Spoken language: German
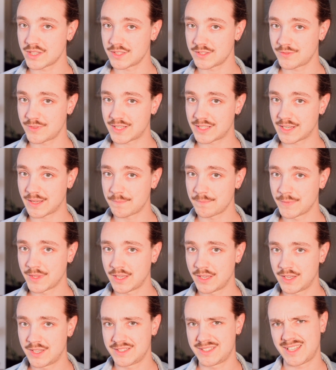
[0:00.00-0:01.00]
Entwickler,
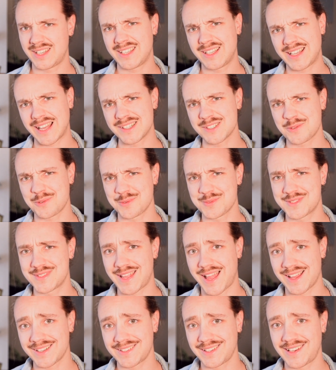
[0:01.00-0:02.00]
der den ganz großen
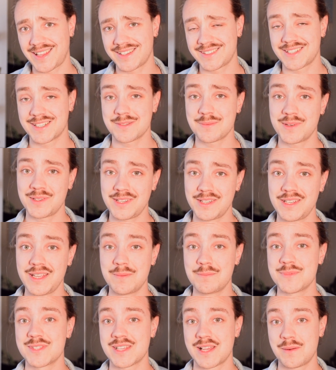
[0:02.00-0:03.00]
Nachteil hat, dass man ihn
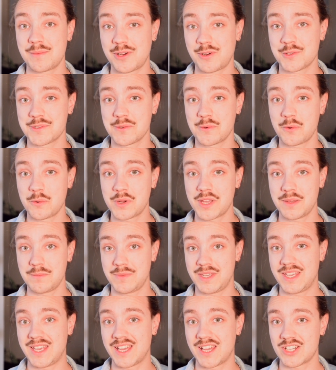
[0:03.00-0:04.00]
eben selber aus
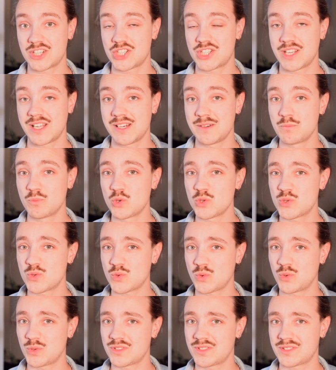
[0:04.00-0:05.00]
Rohchemie herstellen muss
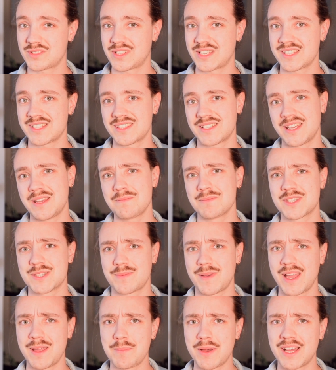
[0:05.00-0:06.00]
und dass eben
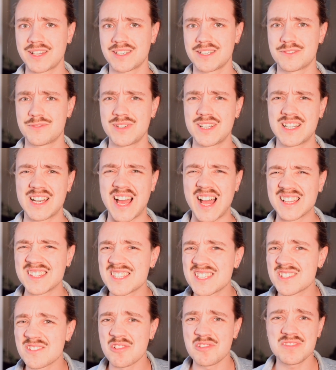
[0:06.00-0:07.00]
2 Zweibad-Entwickler
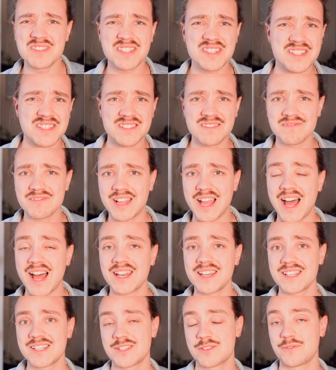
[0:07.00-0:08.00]
ansonsten
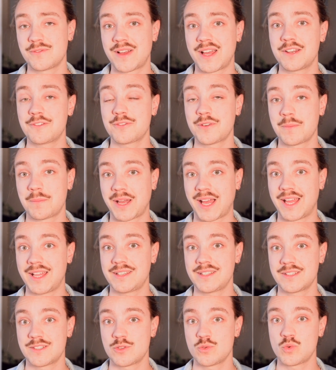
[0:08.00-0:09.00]
gar nicht so weit
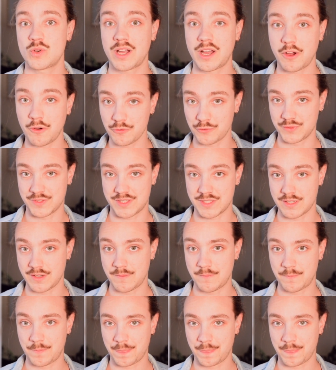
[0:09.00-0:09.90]
verbreitet zu kaufen sind.